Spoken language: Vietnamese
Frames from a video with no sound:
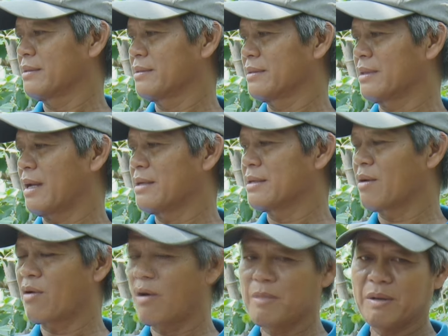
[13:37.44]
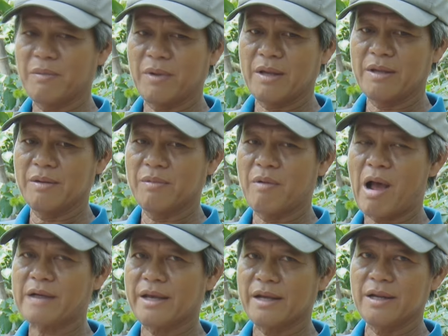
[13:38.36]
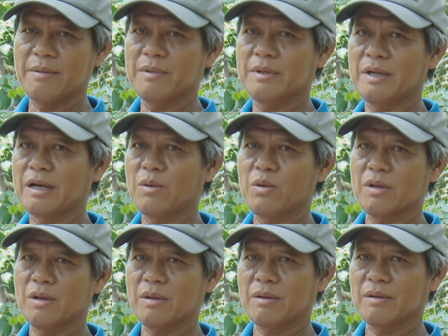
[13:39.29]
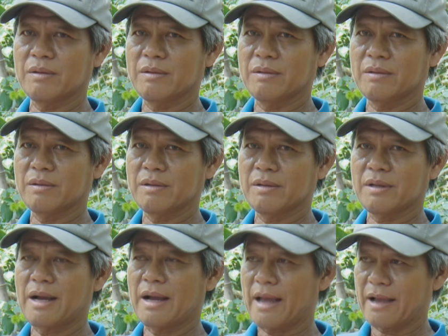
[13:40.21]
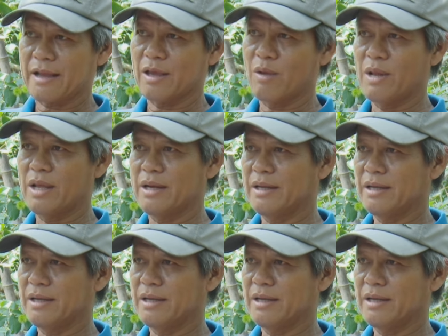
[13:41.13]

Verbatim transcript: Từ chỗ đó mình phải phát triển lên, chăn nuôi càng ngày càng nhiều lên.